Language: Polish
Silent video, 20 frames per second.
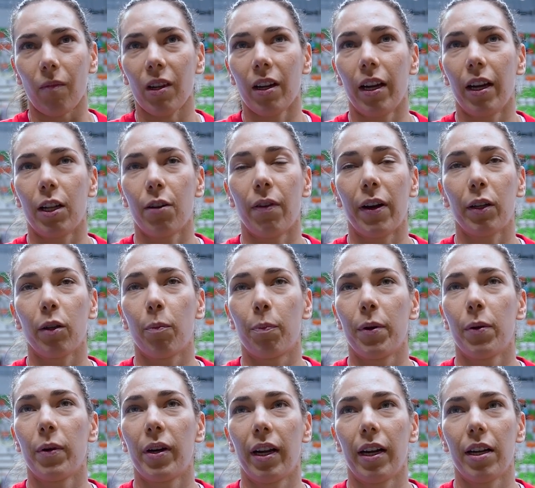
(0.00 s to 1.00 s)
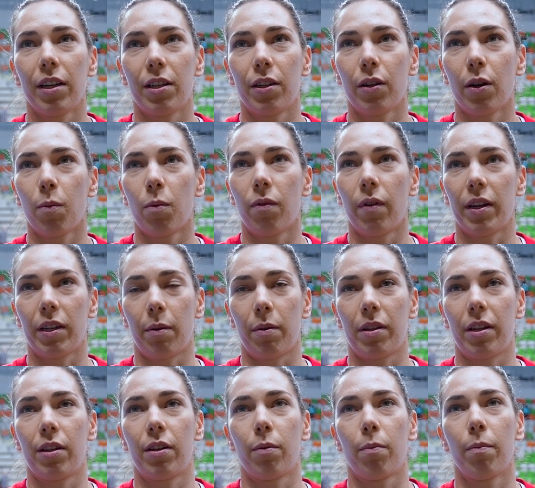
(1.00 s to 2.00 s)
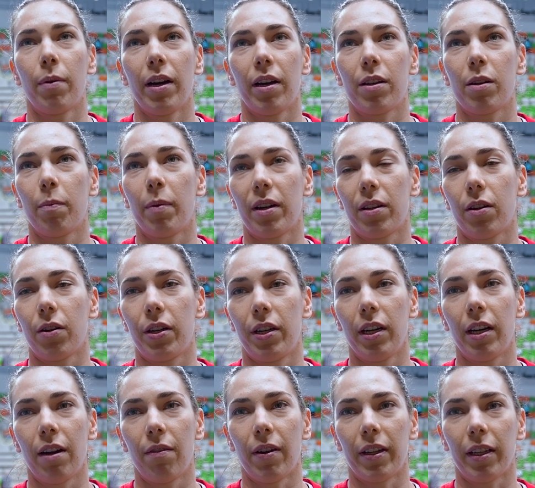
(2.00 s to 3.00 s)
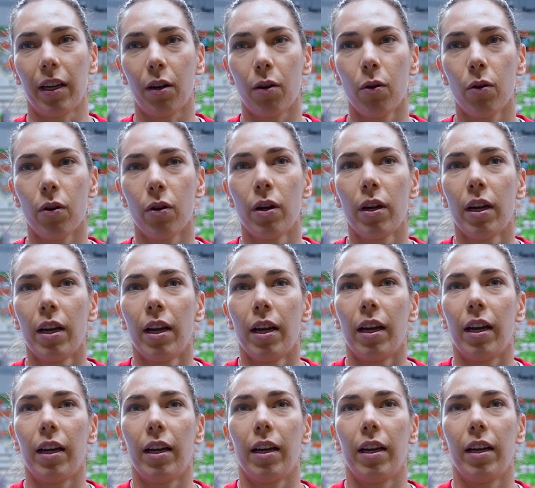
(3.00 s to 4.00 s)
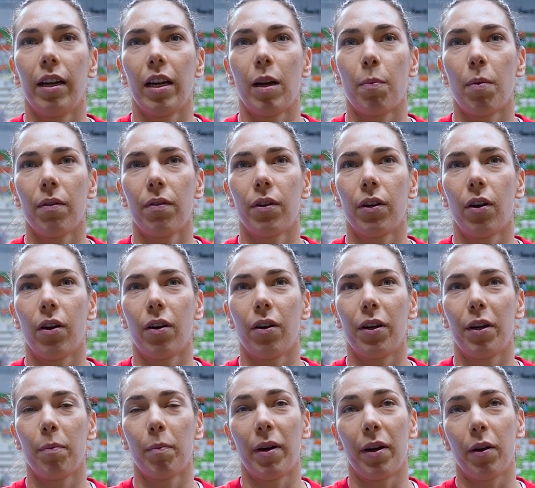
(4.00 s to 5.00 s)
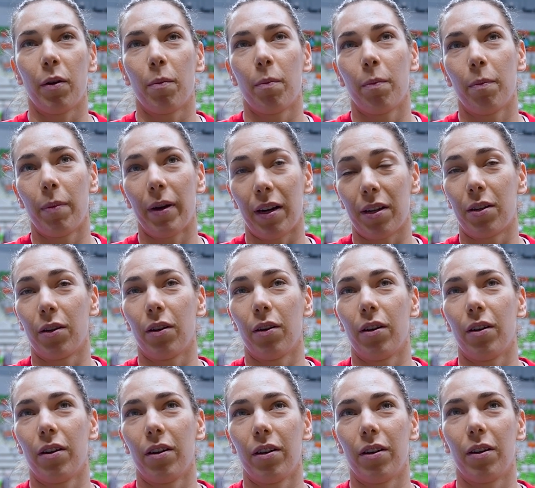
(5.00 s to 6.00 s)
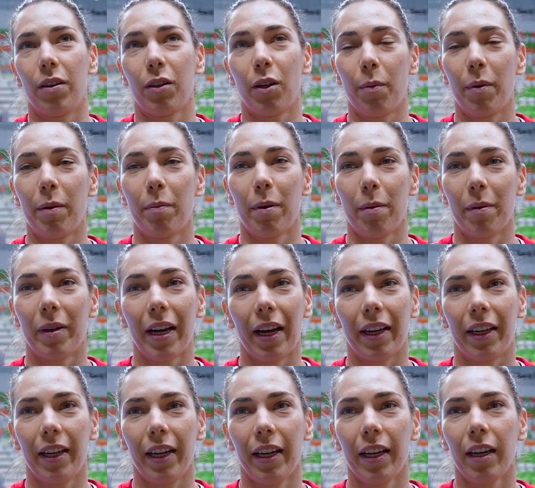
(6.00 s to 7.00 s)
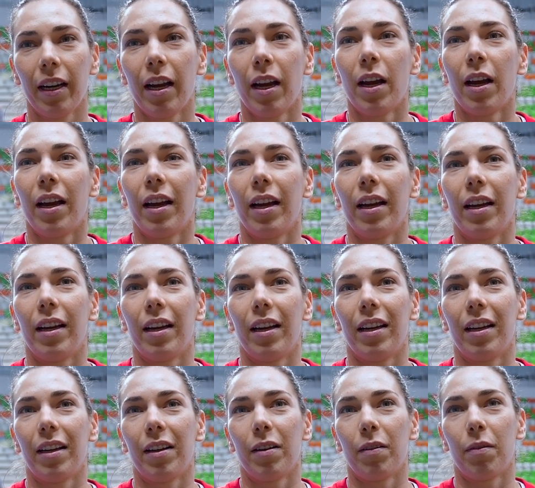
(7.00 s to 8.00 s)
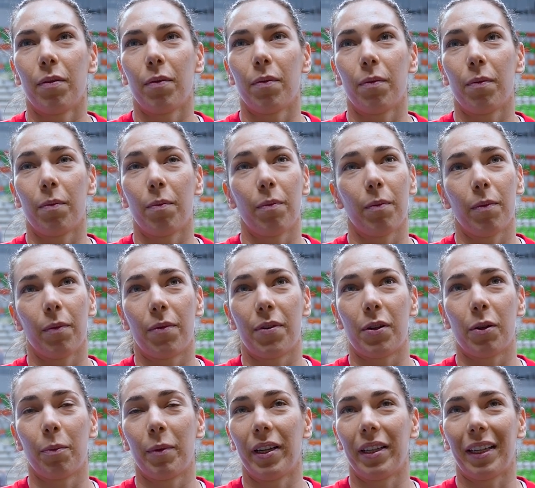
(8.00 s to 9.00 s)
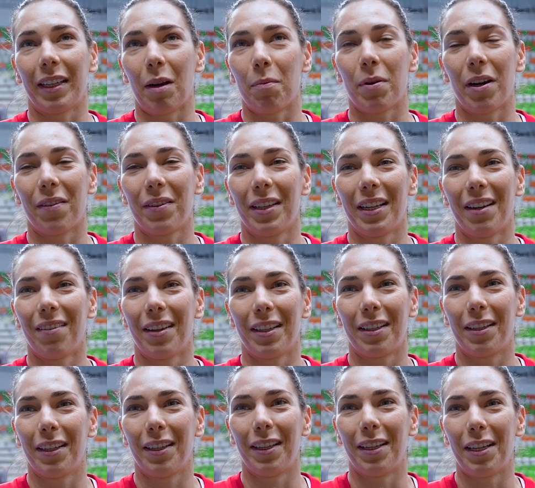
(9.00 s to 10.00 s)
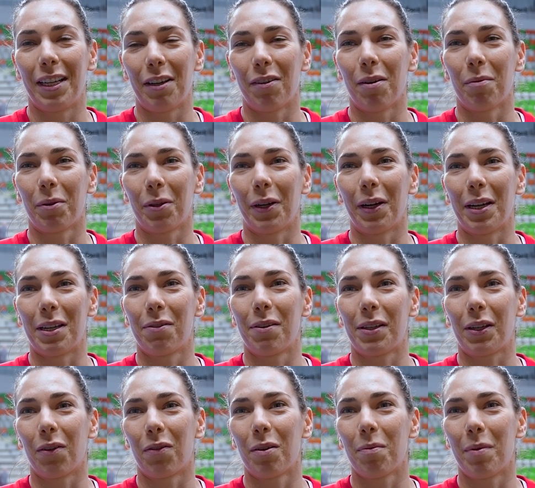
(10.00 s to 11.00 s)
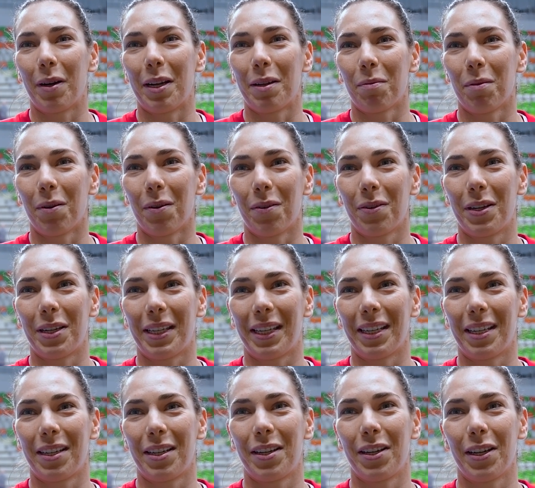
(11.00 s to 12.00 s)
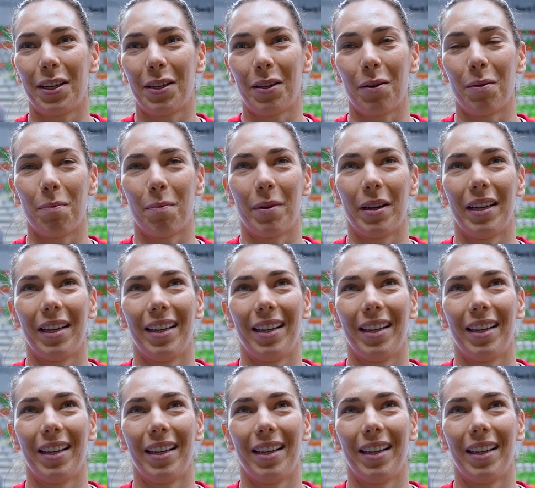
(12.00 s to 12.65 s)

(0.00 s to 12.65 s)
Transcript: E, twardą piłkę ręczną. Uważam, że są bardzo, bardzo silne w ataku. E, na pewno mają bardzo dobre bramkarki. E, w sumie tak naprawdę nawet nie wiem, które nazwisko wybrać, bo wszystkie trzy są